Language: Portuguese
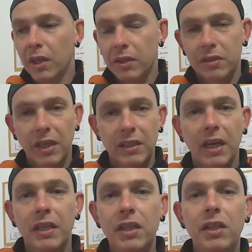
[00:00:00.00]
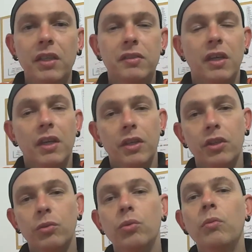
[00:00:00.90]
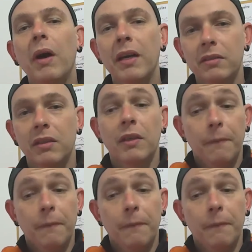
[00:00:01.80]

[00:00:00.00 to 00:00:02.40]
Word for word: escadarias e tudo mais.